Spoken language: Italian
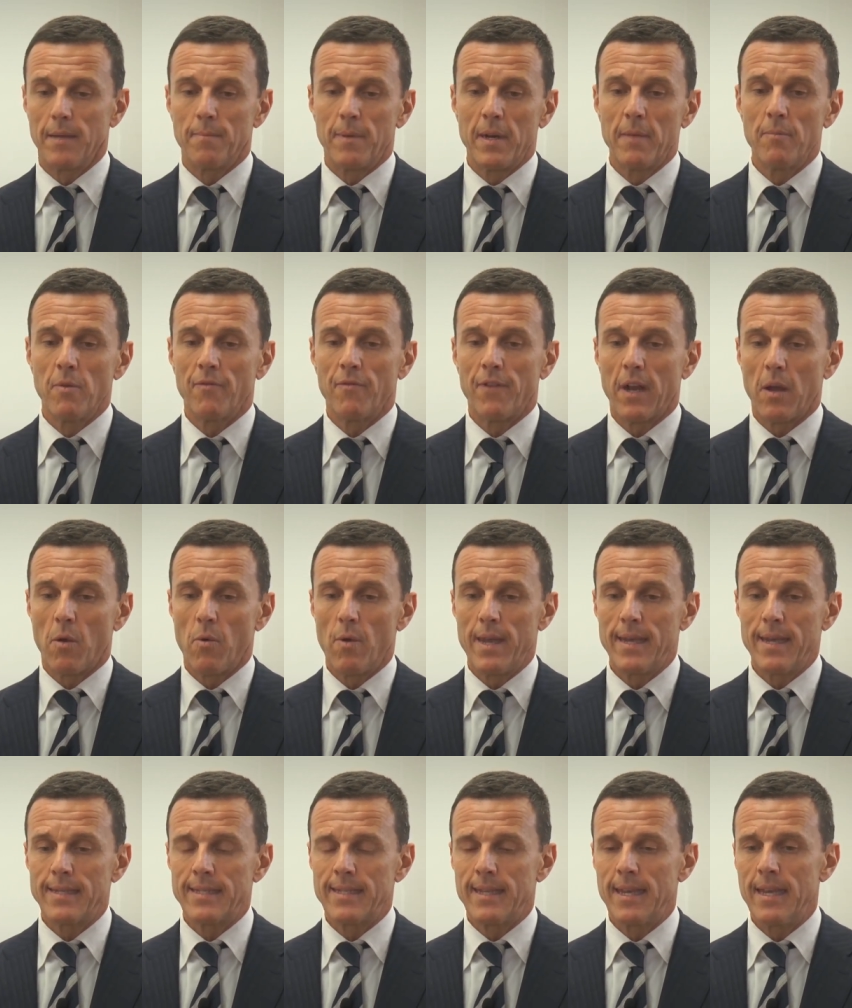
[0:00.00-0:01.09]
Il primo fra
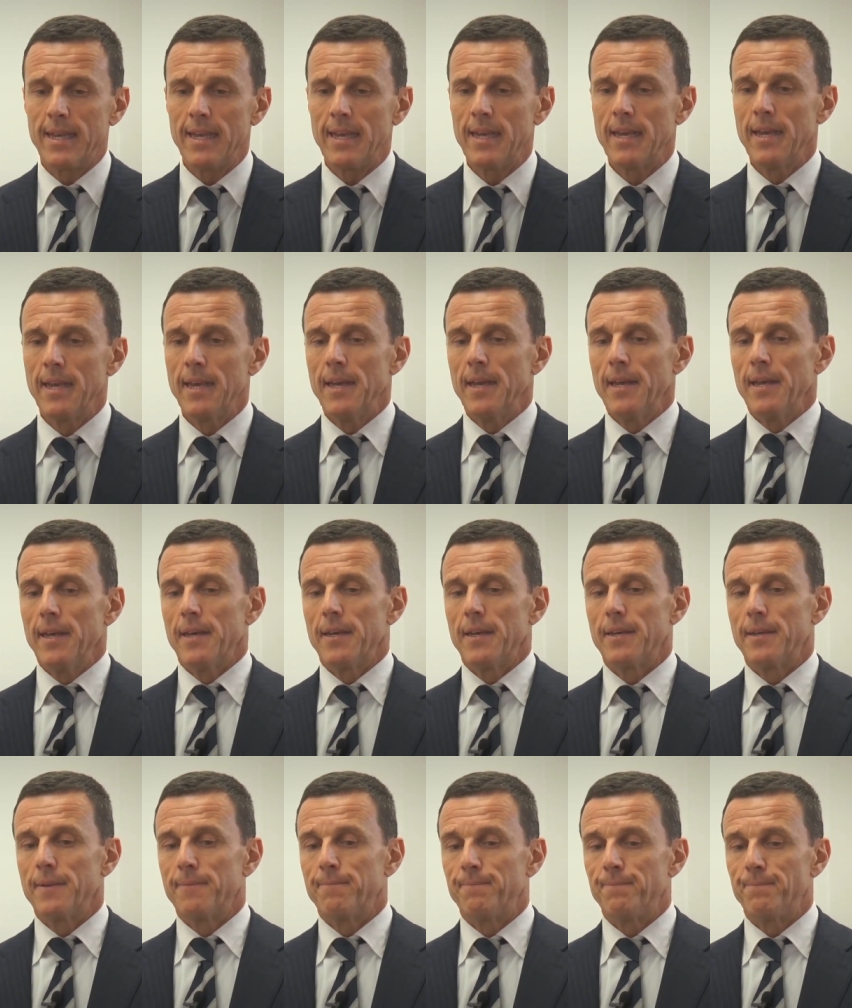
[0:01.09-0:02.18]
questi
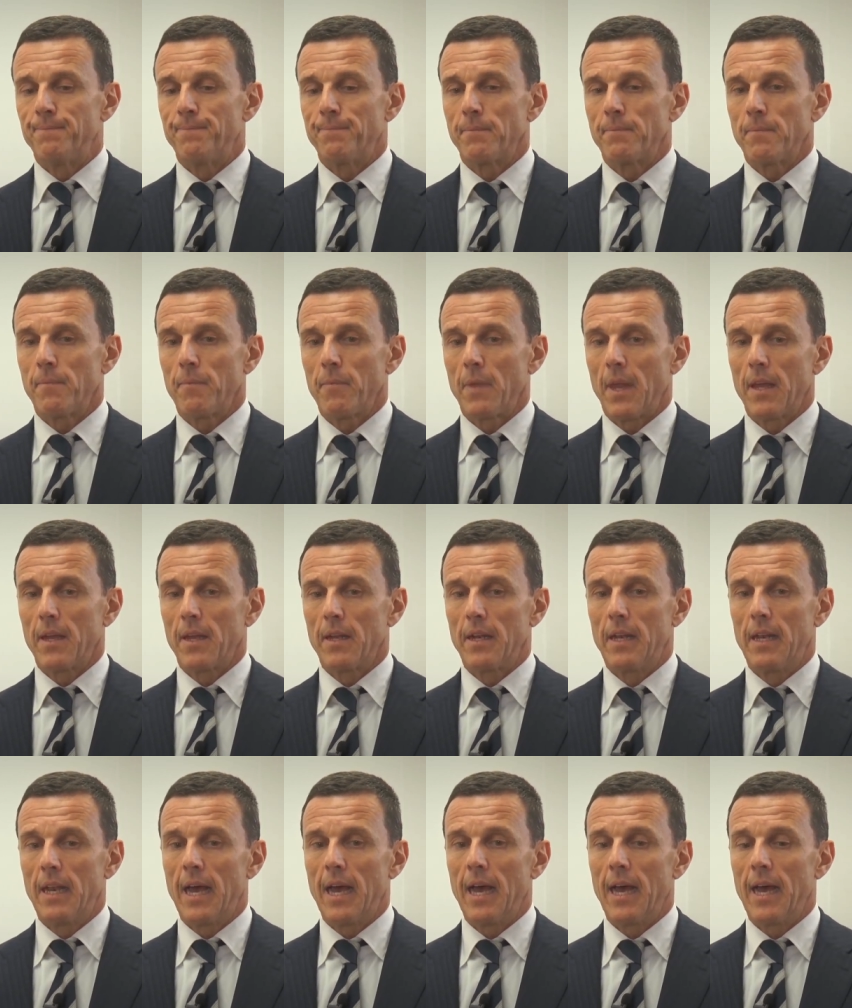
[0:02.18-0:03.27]
ehm,
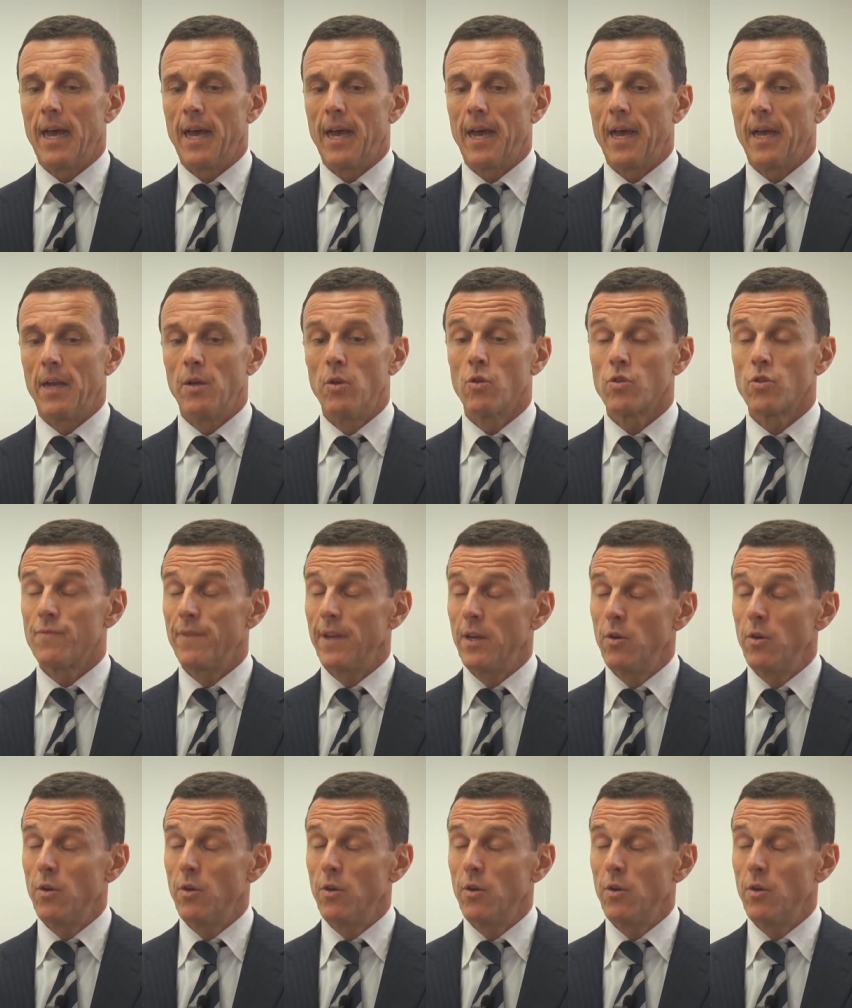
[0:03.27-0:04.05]
la, lo